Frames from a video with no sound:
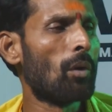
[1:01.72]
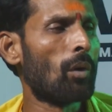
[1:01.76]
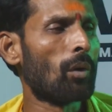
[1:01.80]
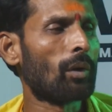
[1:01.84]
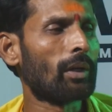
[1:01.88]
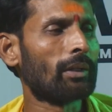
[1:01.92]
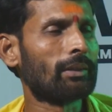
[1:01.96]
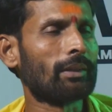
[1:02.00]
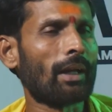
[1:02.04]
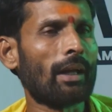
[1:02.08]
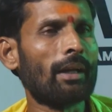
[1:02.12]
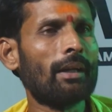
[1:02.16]

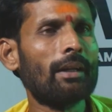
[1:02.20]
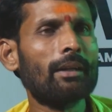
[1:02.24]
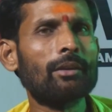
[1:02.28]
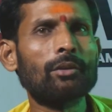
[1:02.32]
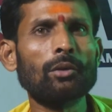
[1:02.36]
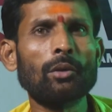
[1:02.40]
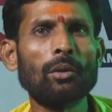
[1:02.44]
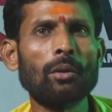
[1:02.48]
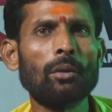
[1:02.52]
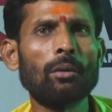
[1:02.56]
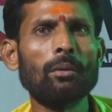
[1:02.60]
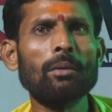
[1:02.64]
ఒక
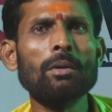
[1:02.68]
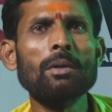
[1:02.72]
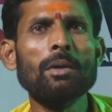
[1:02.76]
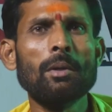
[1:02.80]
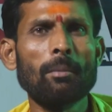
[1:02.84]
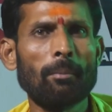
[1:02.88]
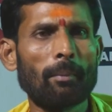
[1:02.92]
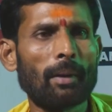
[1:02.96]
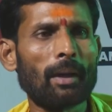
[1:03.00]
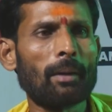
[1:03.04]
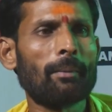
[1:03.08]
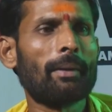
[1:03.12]
తల్లితో
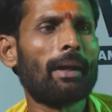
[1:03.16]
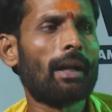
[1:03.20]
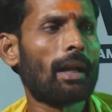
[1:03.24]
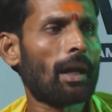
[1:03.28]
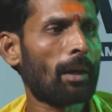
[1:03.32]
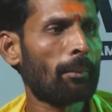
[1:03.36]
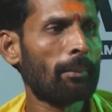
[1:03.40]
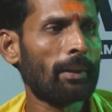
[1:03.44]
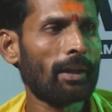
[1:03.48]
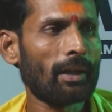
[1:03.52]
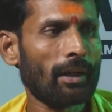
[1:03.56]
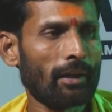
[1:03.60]
మనం
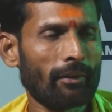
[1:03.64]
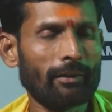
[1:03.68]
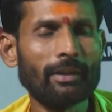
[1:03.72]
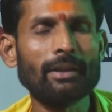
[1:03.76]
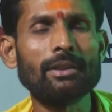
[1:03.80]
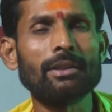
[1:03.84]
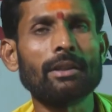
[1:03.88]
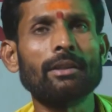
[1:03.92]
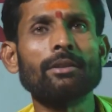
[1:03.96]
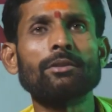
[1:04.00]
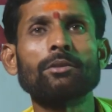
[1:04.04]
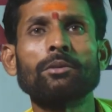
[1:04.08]
ఎలా
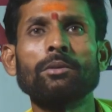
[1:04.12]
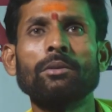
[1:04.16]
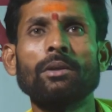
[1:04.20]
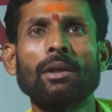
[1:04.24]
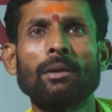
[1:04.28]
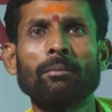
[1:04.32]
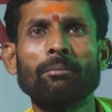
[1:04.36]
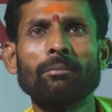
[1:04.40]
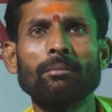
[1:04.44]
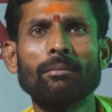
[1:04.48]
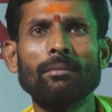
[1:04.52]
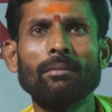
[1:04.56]
బిహేవియర్
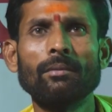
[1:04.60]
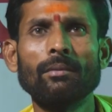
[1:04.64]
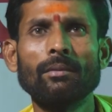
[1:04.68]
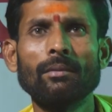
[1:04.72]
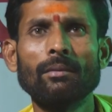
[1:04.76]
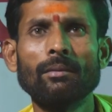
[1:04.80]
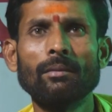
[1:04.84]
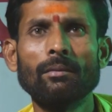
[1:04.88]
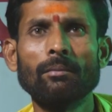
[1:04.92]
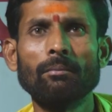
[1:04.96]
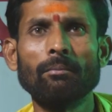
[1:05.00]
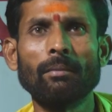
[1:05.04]
చేస్తున్నాం
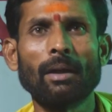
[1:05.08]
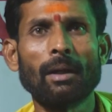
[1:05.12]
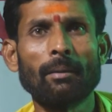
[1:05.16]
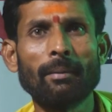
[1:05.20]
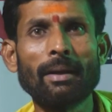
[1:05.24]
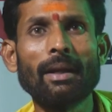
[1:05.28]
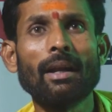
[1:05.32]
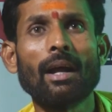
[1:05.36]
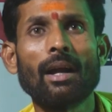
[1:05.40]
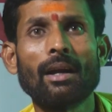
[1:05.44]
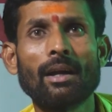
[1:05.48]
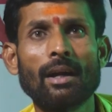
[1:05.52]
మనం
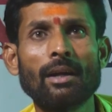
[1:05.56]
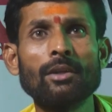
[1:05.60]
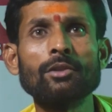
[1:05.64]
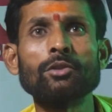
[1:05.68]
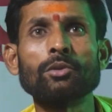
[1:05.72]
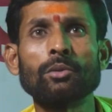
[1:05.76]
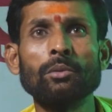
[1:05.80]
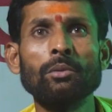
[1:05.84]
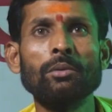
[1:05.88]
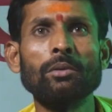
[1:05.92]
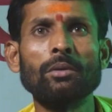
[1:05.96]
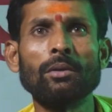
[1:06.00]
ఎలా
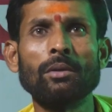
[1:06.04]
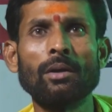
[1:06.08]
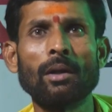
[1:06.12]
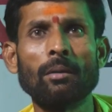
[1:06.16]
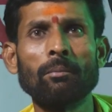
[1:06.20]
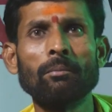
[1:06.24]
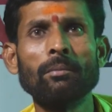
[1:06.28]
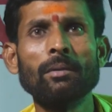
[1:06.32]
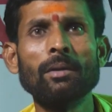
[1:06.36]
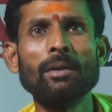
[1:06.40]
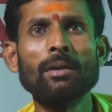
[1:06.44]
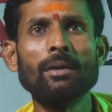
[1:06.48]

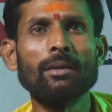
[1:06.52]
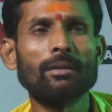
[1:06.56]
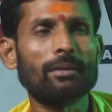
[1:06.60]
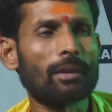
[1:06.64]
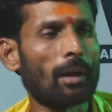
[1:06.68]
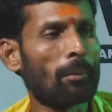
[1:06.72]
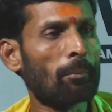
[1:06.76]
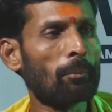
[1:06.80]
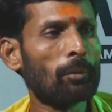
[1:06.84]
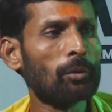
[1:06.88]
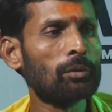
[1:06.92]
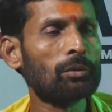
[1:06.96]
నడుచుకుంటున్నాం
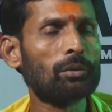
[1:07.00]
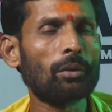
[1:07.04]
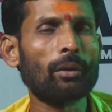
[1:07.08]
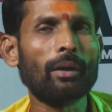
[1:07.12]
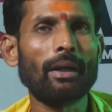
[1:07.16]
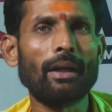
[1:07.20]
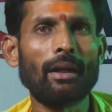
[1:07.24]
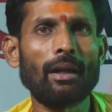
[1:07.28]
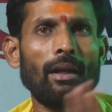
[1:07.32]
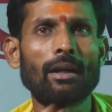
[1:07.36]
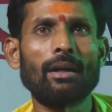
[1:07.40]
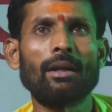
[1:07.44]
తమ్ముంతో
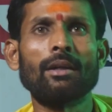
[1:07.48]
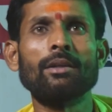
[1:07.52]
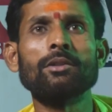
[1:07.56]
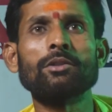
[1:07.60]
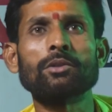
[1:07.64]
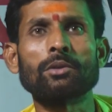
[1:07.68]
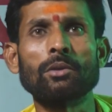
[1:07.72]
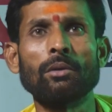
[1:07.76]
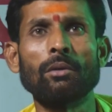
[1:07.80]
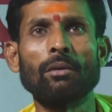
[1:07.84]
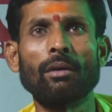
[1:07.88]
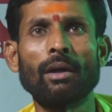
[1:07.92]
ఎలా
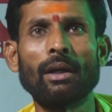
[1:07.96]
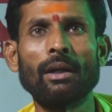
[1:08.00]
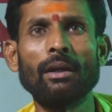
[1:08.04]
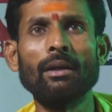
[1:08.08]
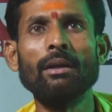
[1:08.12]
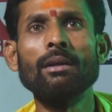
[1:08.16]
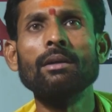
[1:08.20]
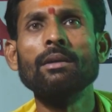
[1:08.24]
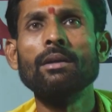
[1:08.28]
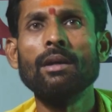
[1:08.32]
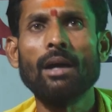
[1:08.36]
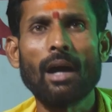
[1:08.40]
నడుచుకోవాలి
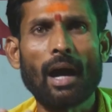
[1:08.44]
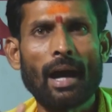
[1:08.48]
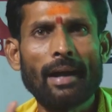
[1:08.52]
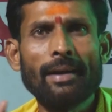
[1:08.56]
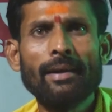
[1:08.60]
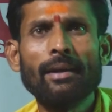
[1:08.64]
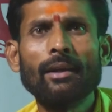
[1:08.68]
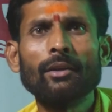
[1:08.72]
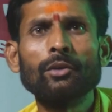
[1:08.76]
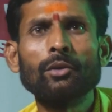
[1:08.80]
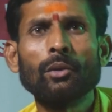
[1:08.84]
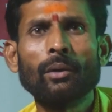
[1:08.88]

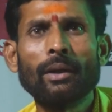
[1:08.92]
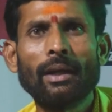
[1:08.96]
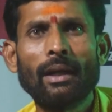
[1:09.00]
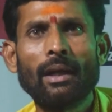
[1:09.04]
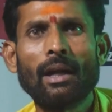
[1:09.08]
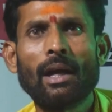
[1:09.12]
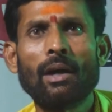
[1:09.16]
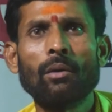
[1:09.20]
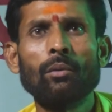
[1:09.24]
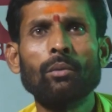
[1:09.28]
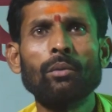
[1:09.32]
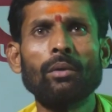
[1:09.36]
అన్నతో
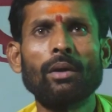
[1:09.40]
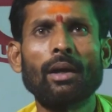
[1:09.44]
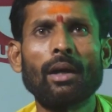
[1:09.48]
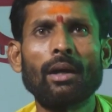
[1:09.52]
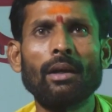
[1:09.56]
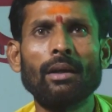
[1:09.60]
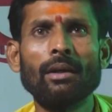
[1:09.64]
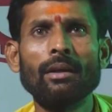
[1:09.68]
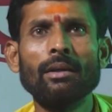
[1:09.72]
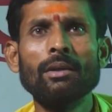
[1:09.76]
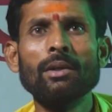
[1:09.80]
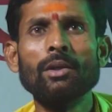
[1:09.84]
ఎలా
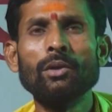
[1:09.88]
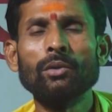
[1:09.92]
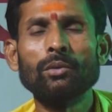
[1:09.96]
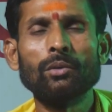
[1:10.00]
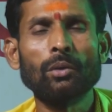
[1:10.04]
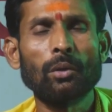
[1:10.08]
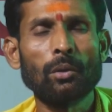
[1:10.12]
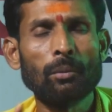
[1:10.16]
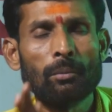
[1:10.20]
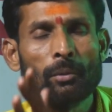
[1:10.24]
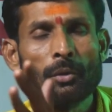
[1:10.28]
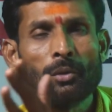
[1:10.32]
ఉండాలి
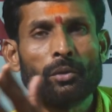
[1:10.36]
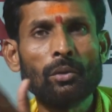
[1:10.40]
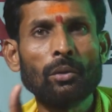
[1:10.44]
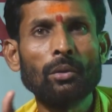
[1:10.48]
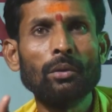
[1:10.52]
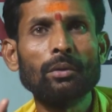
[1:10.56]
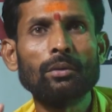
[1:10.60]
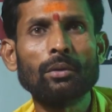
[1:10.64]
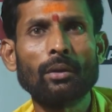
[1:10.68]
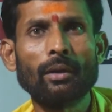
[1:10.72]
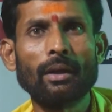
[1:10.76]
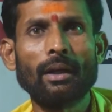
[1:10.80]

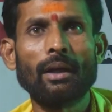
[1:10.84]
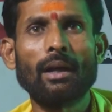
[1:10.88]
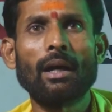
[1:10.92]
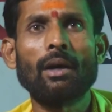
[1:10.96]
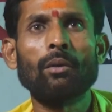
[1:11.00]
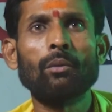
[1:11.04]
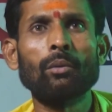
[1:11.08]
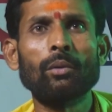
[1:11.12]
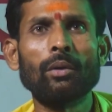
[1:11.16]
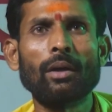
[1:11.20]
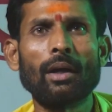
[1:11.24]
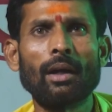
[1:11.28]
తోబుట్టువులతో ఎలా
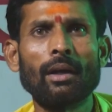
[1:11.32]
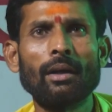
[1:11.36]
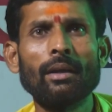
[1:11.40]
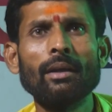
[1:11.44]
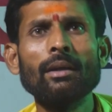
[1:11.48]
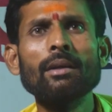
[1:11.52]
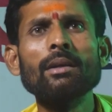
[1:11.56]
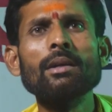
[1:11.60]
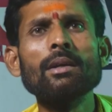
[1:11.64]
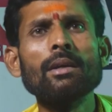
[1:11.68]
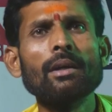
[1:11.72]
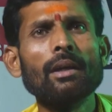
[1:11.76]
ఉండాలి
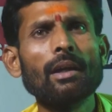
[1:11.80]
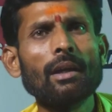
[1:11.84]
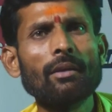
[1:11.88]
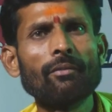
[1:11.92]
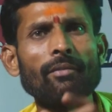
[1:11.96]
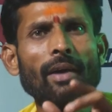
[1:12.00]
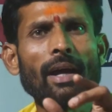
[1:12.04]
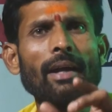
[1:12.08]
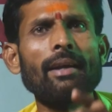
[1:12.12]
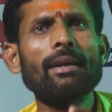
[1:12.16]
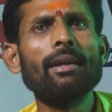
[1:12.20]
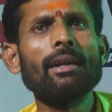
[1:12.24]

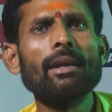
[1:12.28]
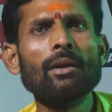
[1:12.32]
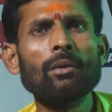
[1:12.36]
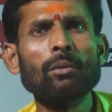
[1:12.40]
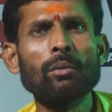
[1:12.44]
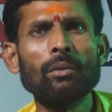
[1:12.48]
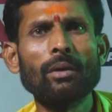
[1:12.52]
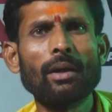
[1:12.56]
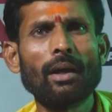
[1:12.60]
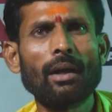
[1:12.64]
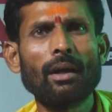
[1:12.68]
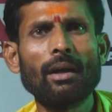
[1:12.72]
ఇవన్నీ
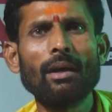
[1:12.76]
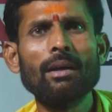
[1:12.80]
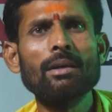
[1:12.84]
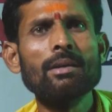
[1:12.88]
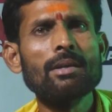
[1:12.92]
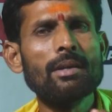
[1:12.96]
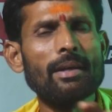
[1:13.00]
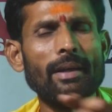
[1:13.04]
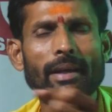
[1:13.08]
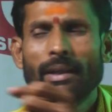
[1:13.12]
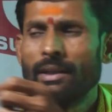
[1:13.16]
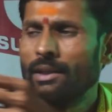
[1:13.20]
కూడా
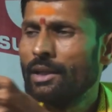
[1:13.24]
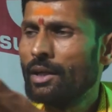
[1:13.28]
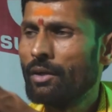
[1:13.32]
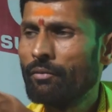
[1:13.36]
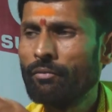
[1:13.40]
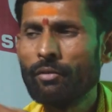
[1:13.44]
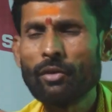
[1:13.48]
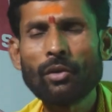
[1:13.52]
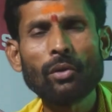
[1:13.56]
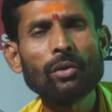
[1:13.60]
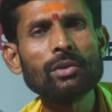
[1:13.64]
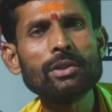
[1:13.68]
ఇది
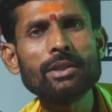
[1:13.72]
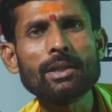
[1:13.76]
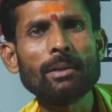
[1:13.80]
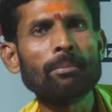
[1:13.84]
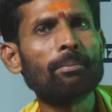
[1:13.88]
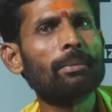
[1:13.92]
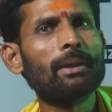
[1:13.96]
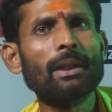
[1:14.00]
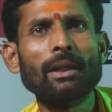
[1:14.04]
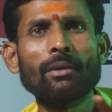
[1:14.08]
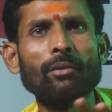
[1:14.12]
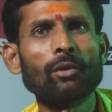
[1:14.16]
ఎవరూ
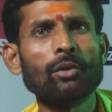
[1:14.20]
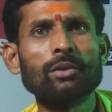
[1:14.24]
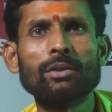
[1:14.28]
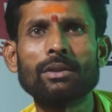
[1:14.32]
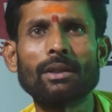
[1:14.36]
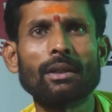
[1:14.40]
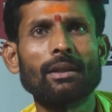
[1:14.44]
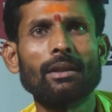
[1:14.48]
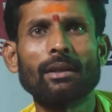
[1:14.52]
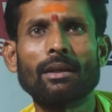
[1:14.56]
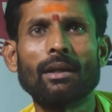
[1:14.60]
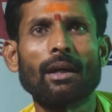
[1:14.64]
చెప్తే
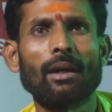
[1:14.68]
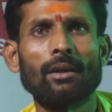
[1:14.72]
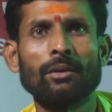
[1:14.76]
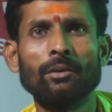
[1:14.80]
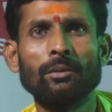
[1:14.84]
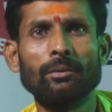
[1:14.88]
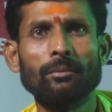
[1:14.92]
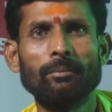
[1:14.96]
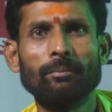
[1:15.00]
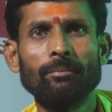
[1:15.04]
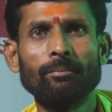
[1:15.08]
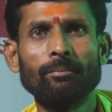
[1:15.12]
వచ్చేది కాదు